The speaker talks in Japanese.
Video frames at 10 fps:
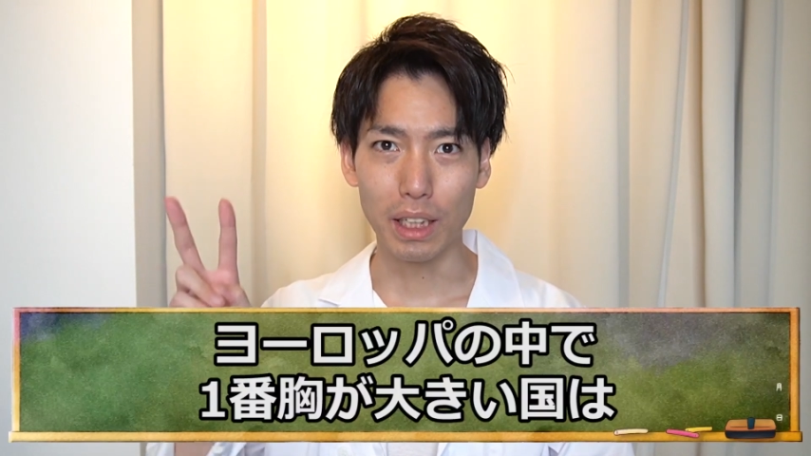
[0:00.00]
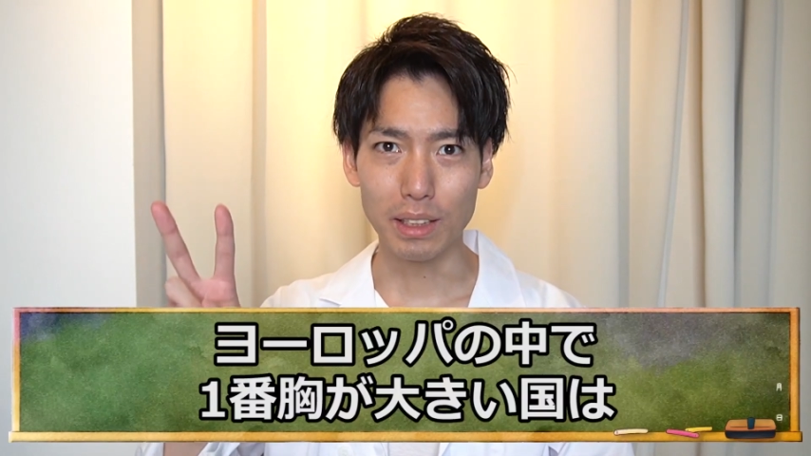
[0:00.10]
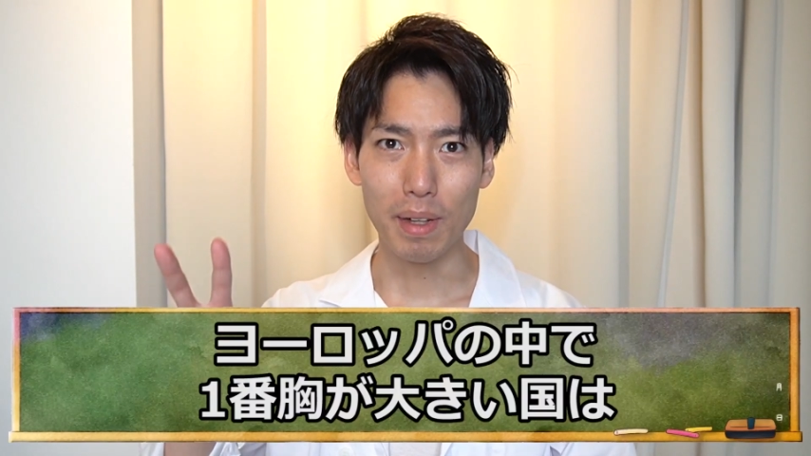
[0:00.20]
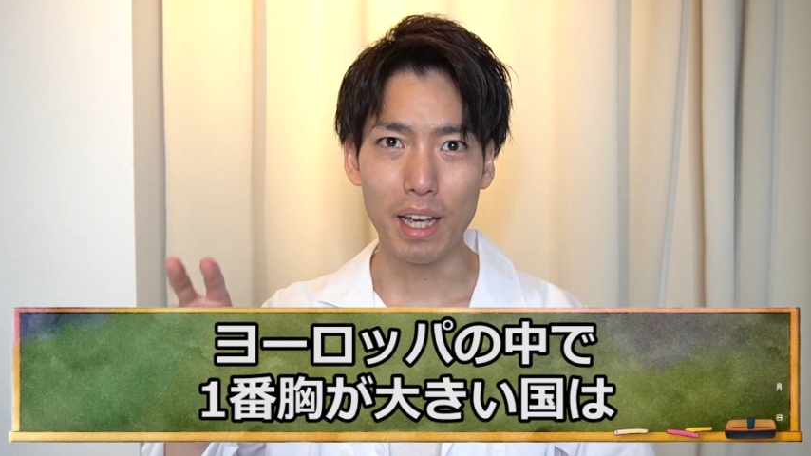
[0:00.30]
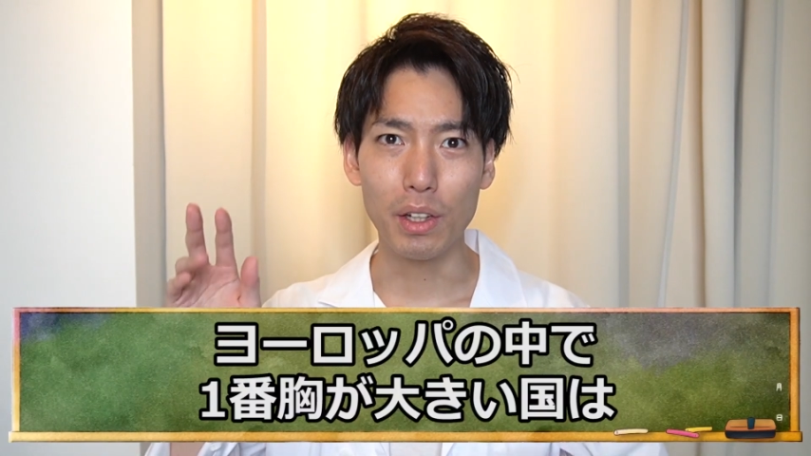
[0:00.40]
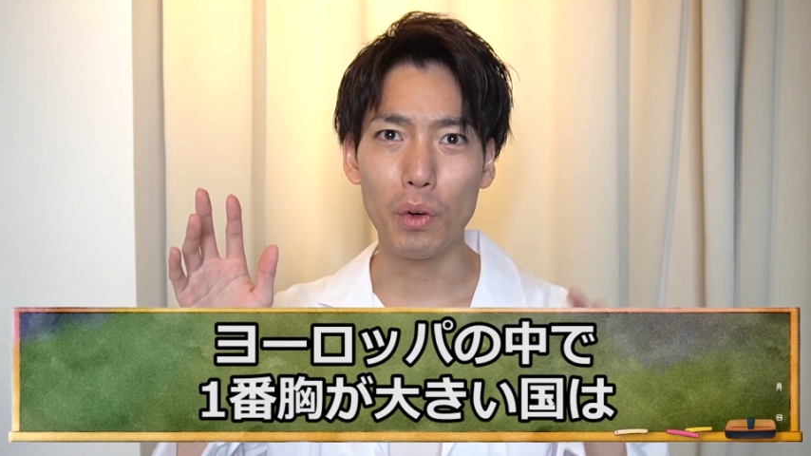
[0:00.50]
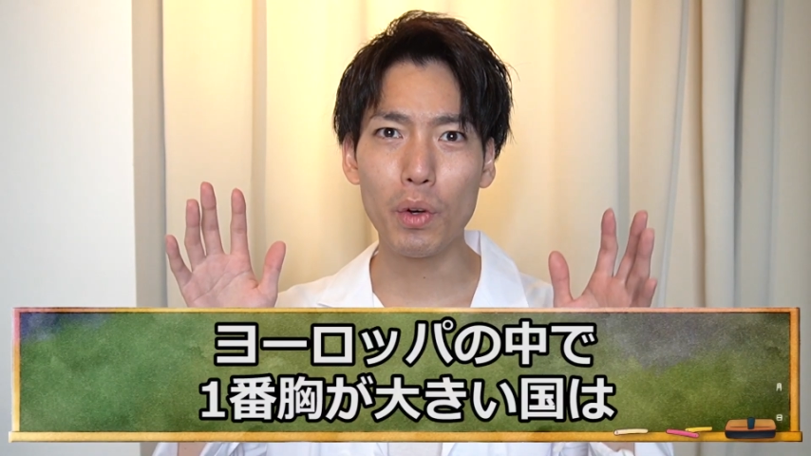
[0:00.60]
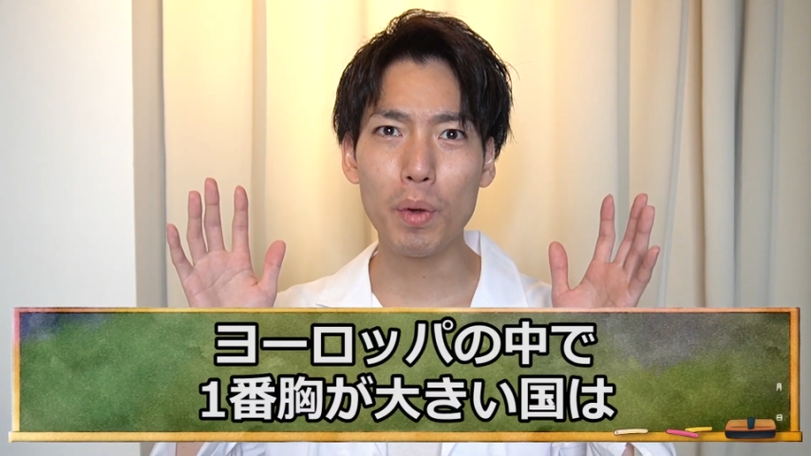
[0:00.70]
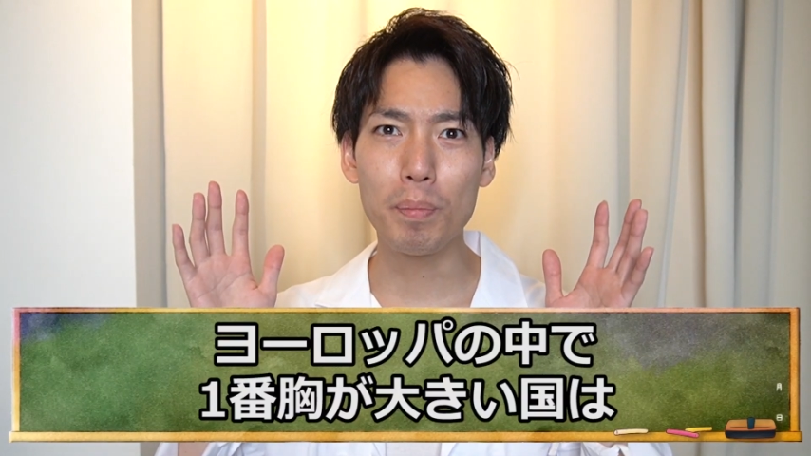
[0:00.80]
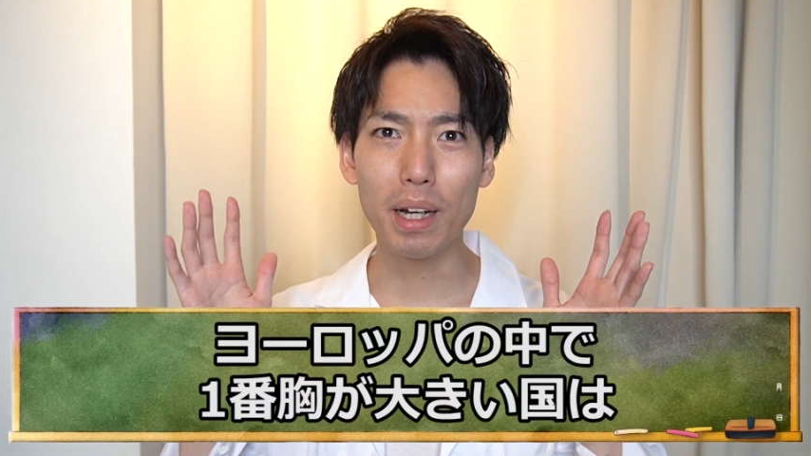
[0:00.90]
ふたつめ、
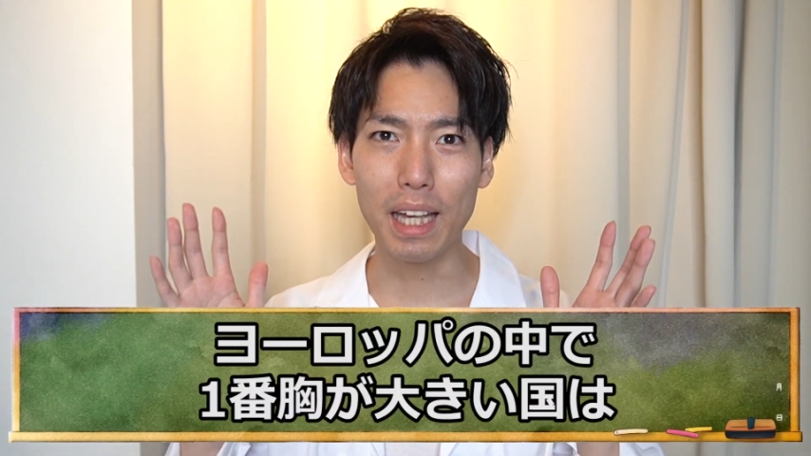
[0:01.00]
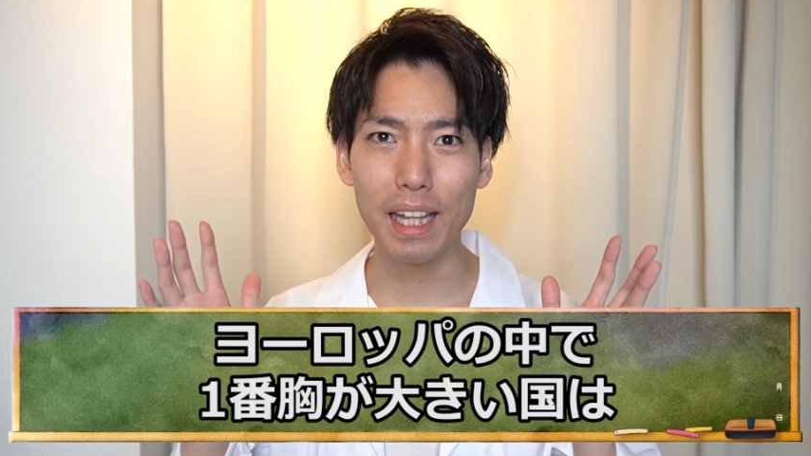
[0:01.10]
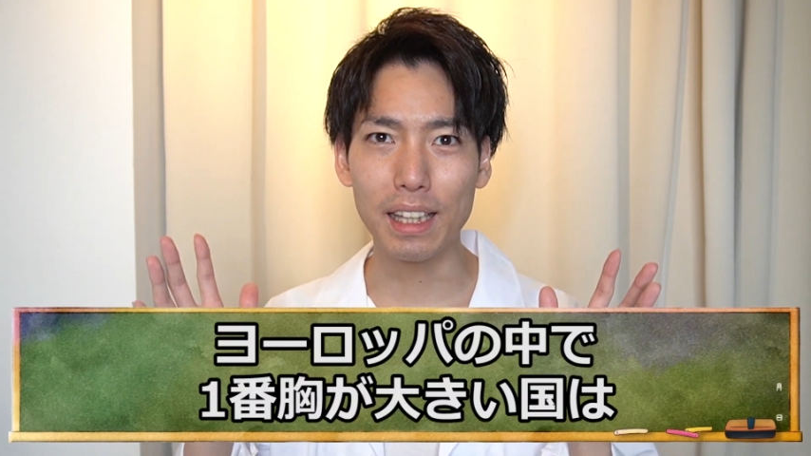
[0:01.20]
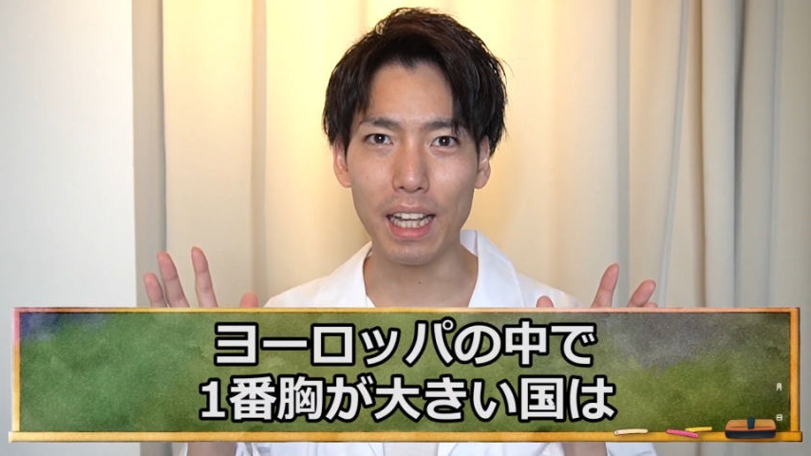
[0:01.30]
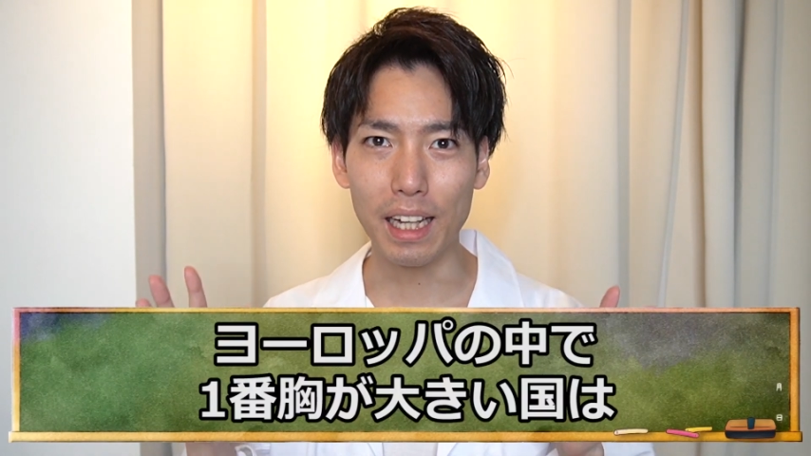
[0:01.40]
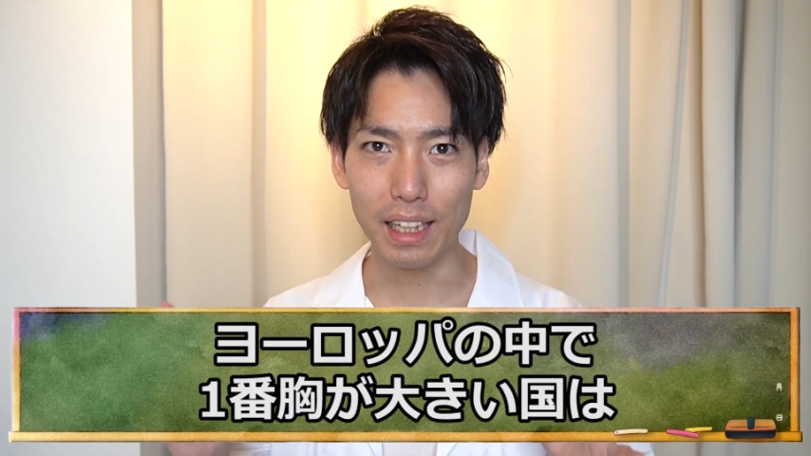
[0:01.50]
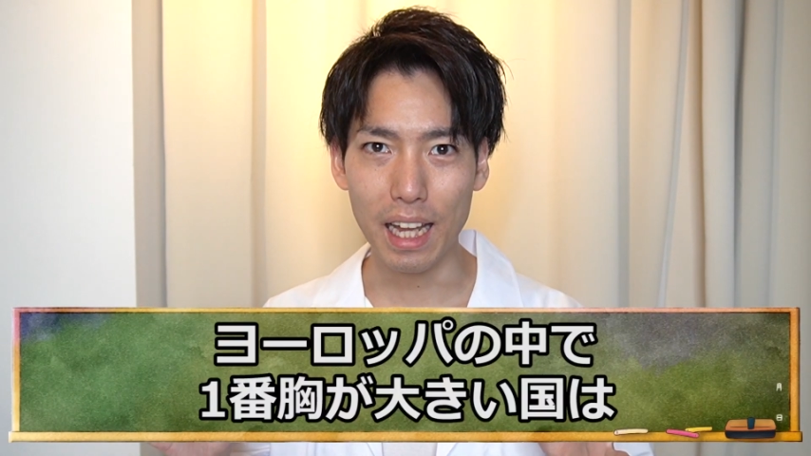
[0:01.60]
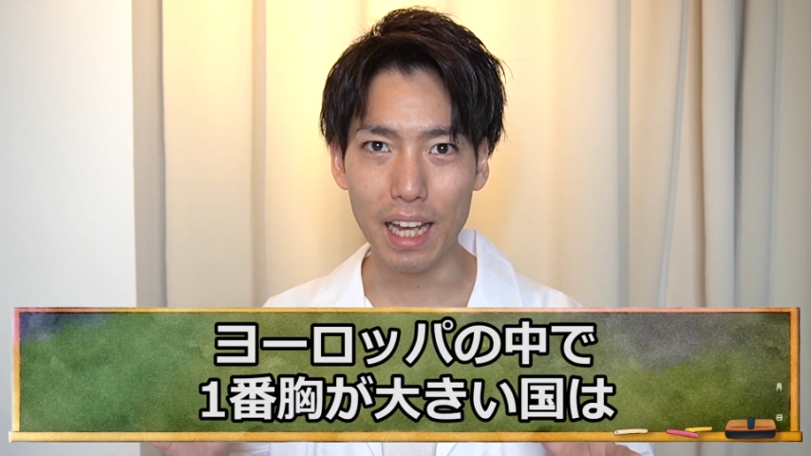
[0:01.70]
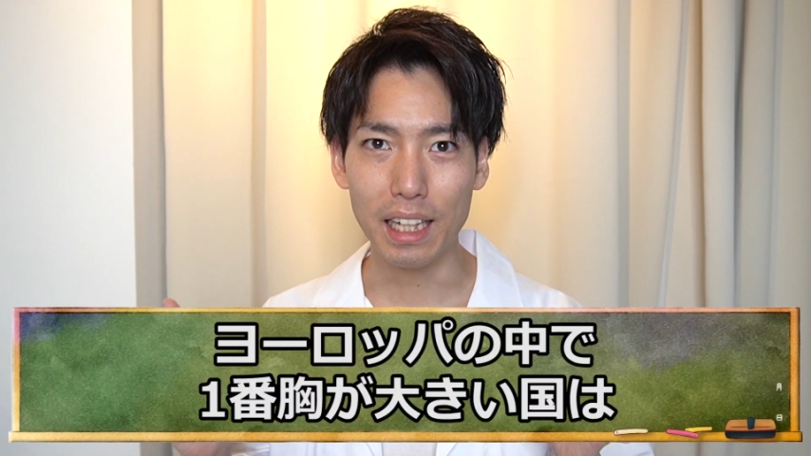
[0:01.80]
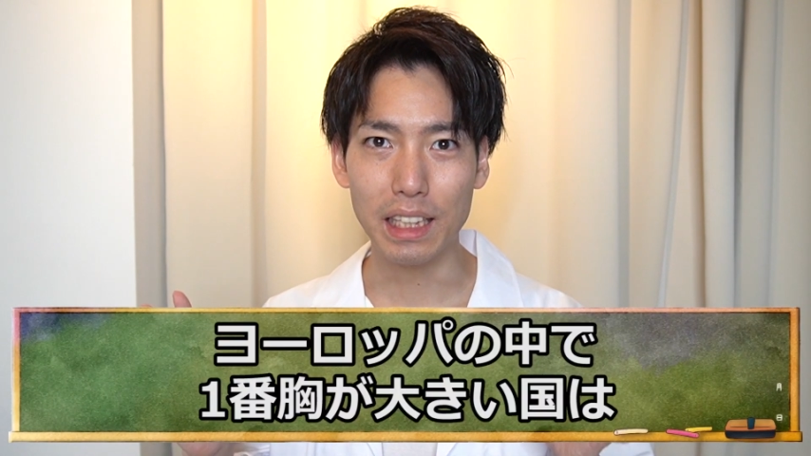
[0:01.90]
ヨーロッパ圏内で